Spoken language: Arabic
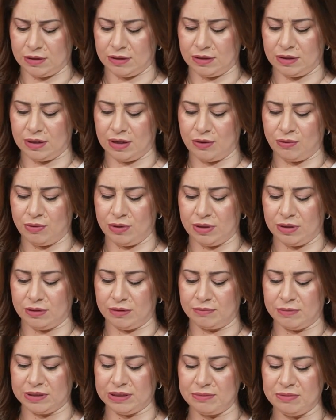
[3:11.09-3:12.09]

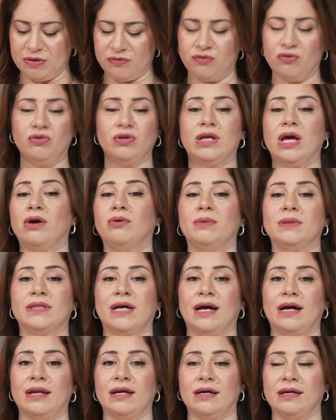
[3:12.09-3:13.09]
الاول مدام ايفون جاوبت
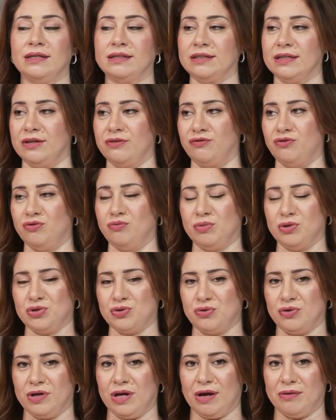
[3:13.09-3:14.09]
على التليفون
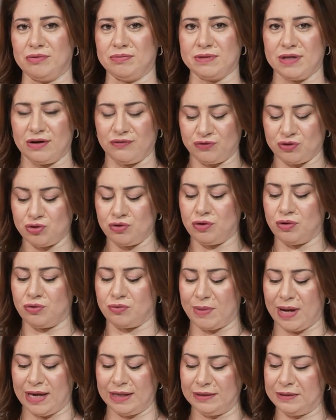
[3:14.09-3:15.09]
بشكرك حبيبتي الف شكر
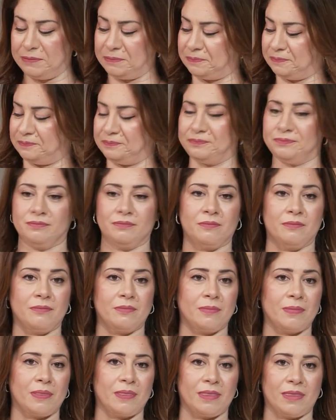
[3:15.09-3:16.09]
ومعانا ايفا
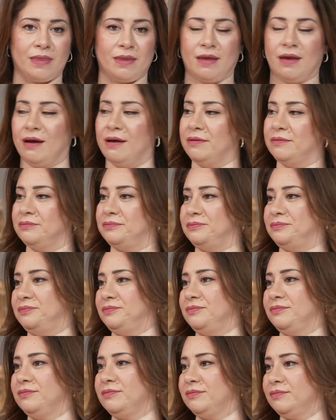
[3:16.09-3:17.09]

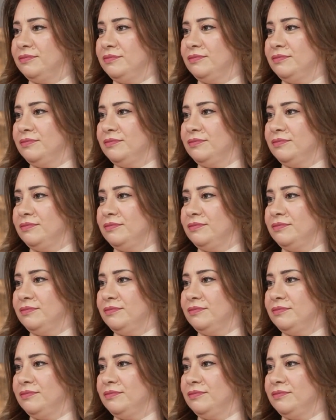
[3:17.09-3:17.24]
هلو